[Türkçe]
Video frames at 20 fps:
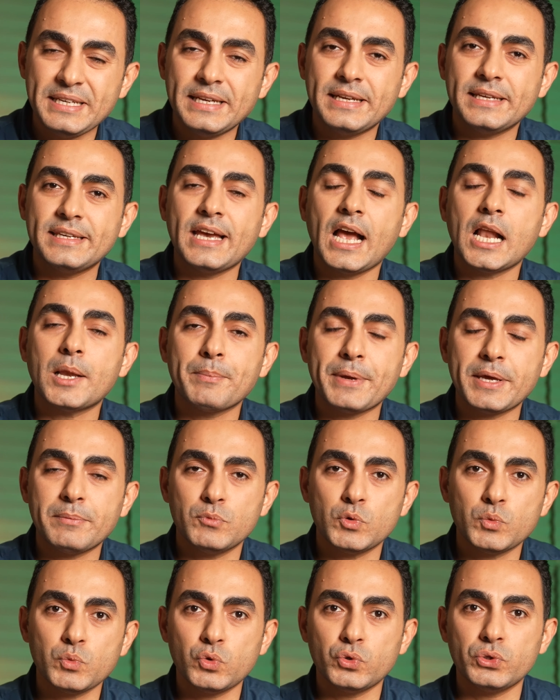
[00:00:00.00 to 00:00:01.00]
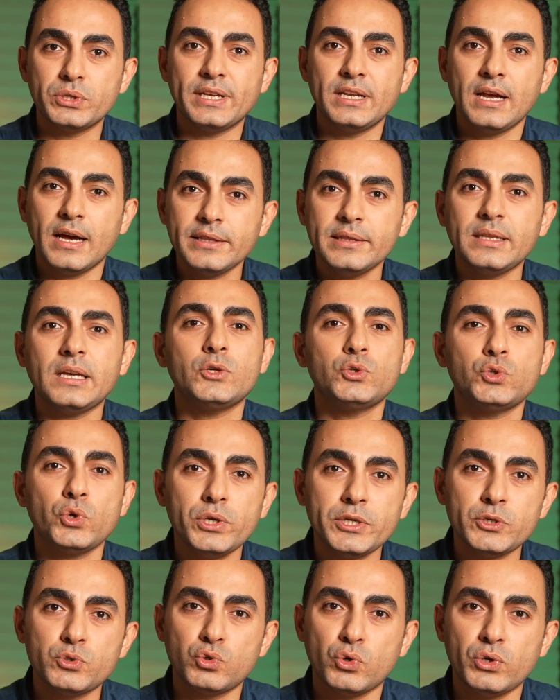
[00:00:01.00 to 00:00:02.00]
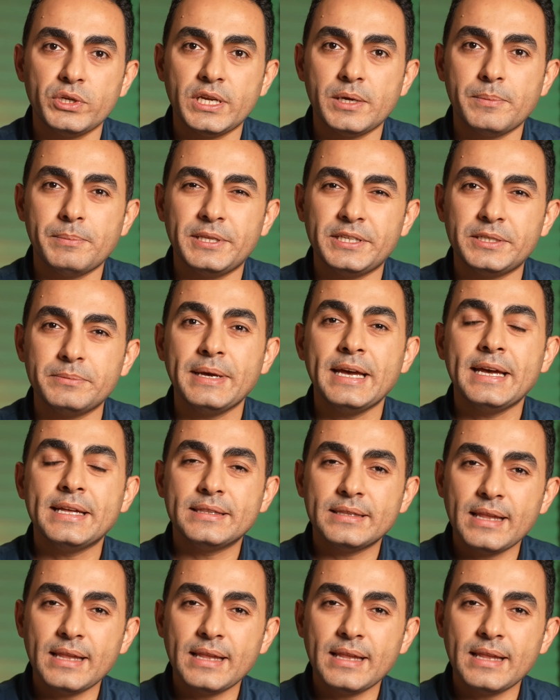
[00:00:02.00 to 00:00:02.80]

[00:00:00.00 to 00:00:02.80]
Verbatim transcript: bir yere gelmek mümkün değil. Hatta şöyle söyleyebilirim.